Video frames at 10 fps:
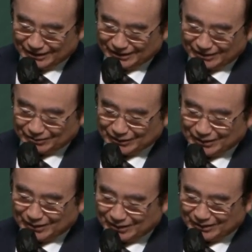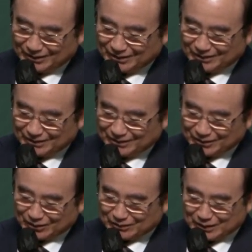뭐, 좀